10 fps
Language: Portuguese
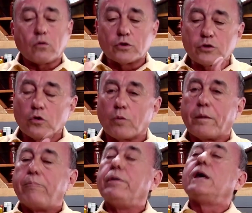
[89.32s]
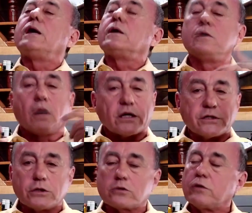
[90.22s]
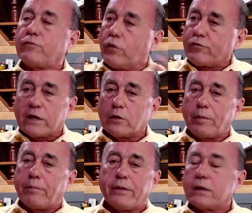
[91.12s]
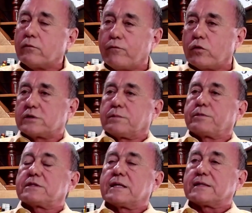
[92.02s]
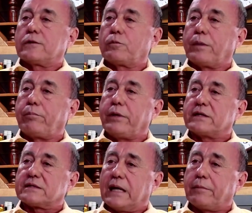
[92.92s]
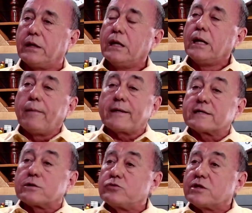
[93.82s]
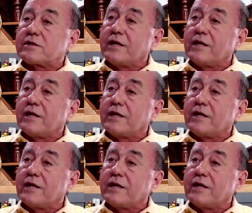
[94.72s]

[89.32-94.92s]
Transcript: Eu continuo no PP e eu acredito que vou ficar no PP. Não vou se precisar sair do PP, sabe? É uma questão de